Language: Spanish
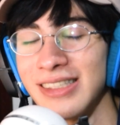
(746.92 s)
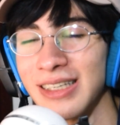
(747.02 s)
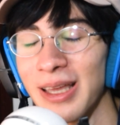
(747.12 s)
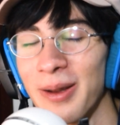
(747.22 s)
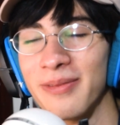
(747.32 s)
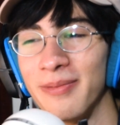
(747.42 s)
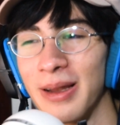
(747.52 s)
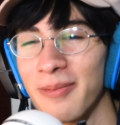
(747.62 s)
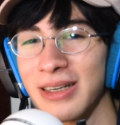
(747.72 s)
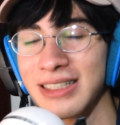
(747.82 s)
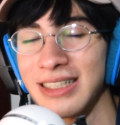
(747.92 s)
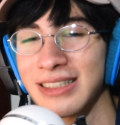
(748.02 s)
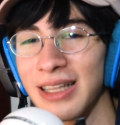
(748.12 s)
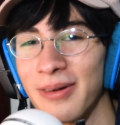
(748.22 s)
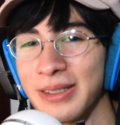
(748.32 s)
Si quieren ver más
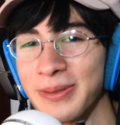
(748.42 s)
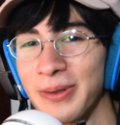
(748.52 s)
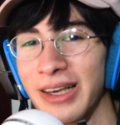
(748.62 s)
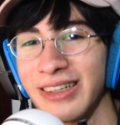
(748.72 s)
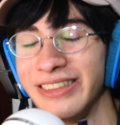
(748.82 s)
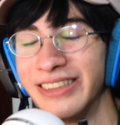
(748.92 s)
esta basura.